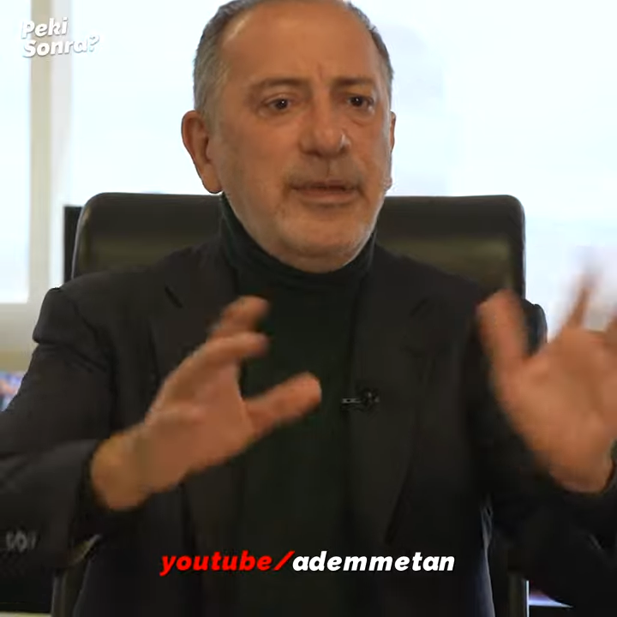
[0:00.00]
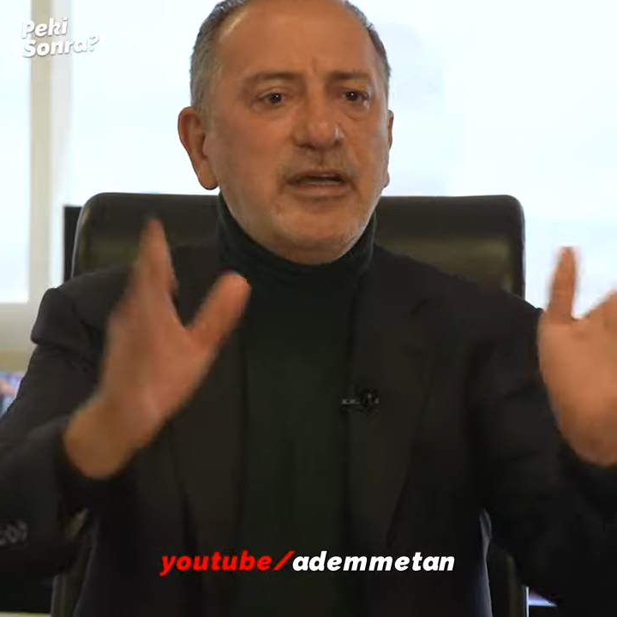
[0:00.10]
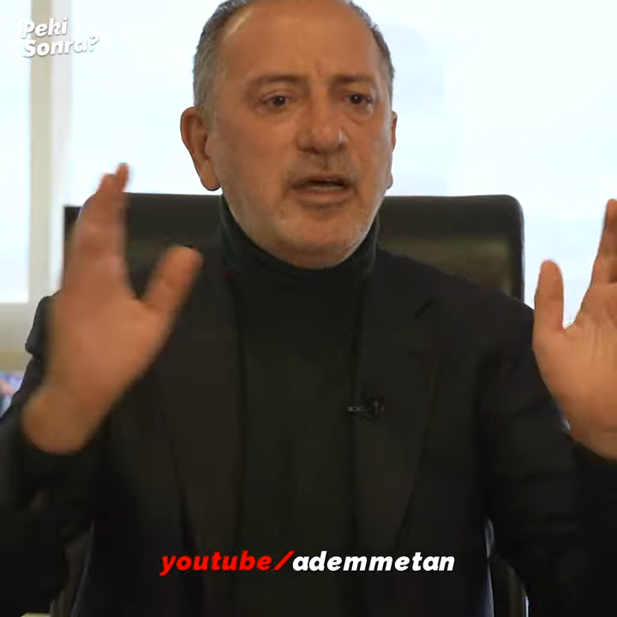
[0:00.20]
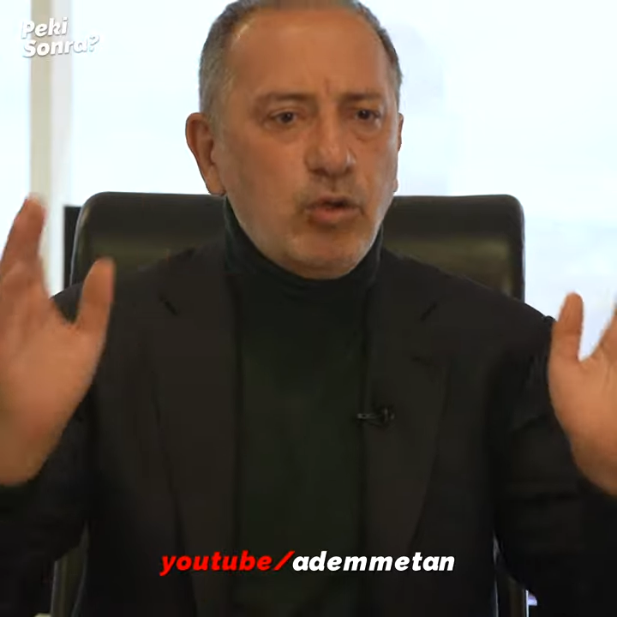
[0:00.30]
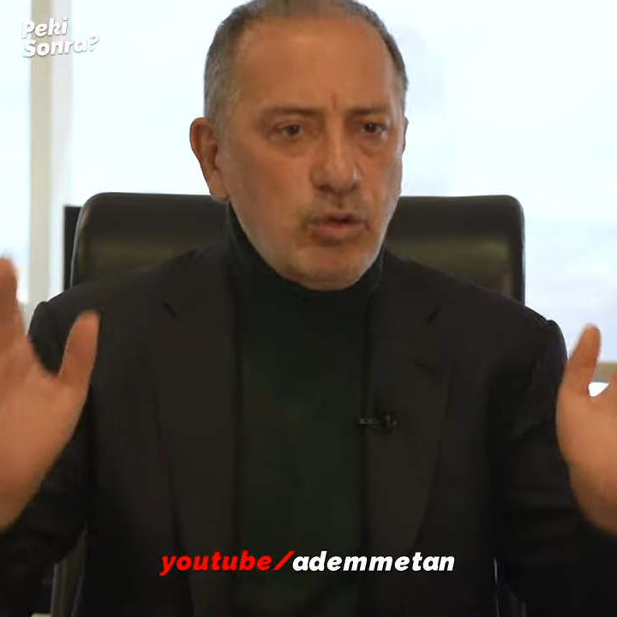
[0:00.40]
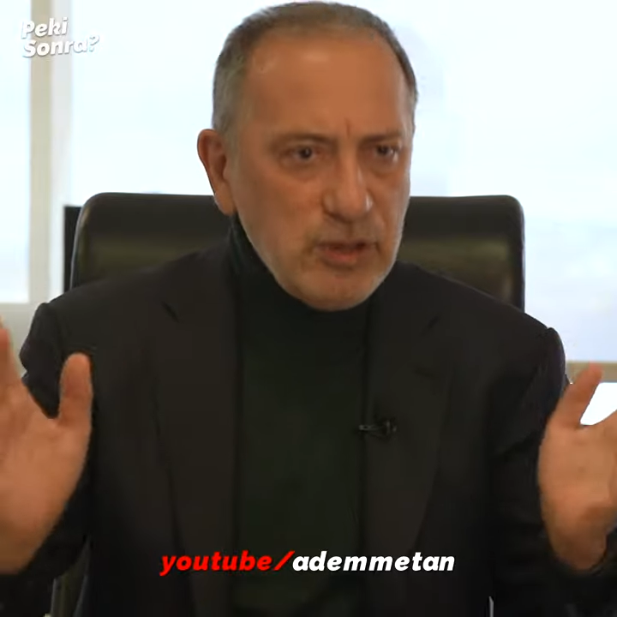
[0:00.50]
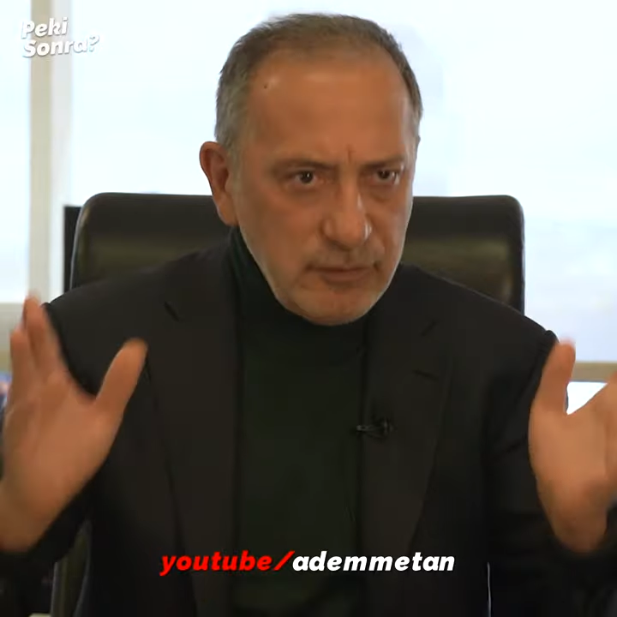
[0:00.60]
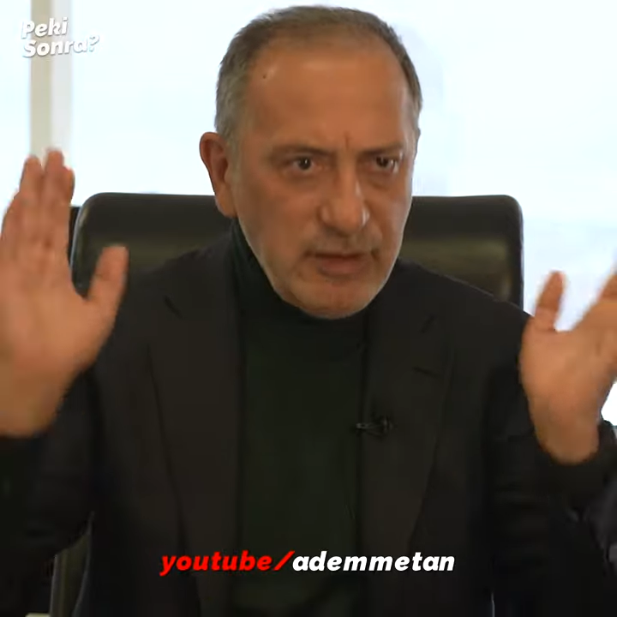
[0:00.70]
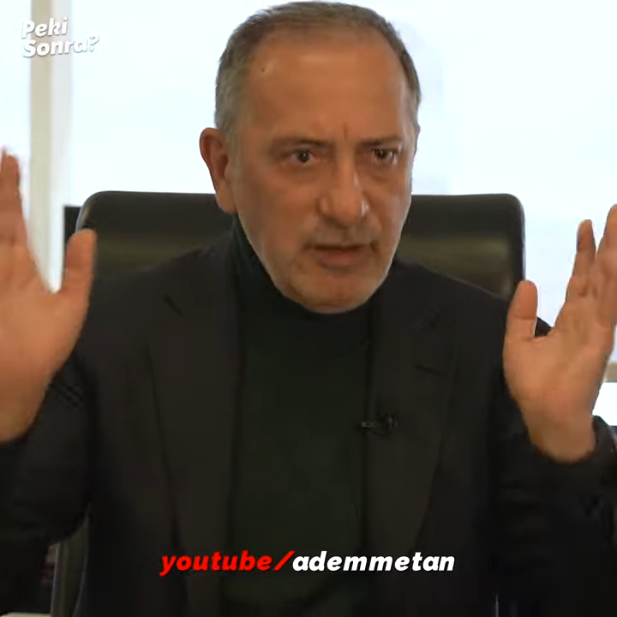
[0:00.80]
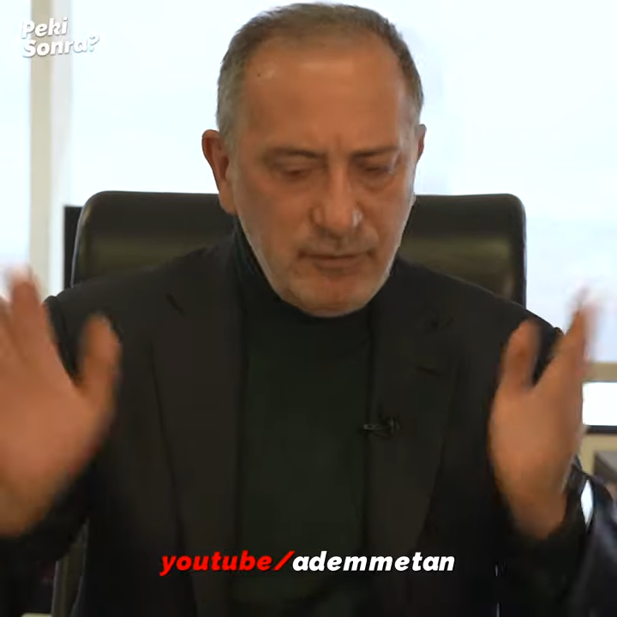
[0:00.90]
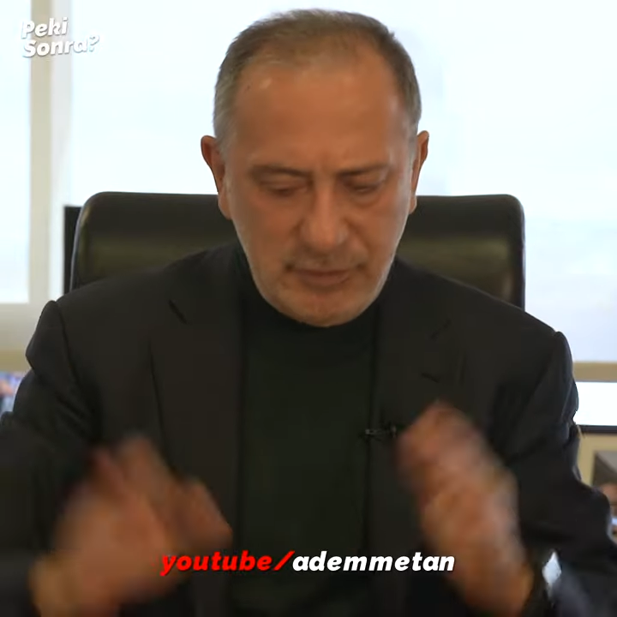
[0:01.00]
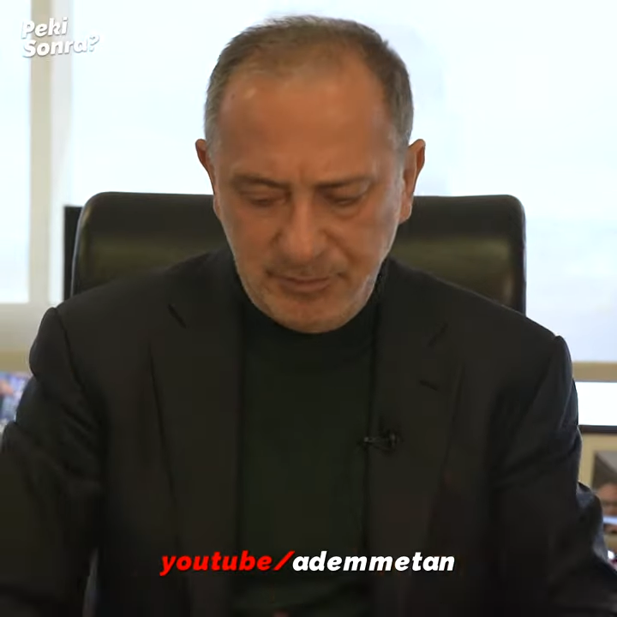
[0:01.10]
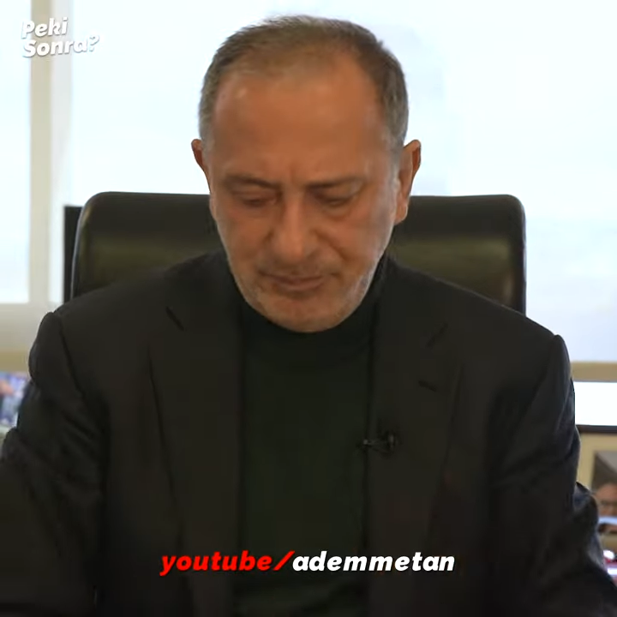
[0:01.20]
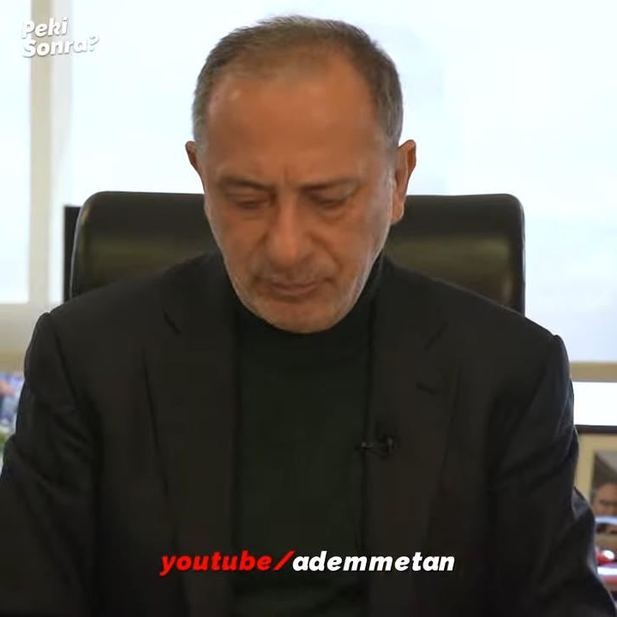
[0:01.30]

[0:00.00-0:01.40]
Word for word: Amerikan okulları falan var.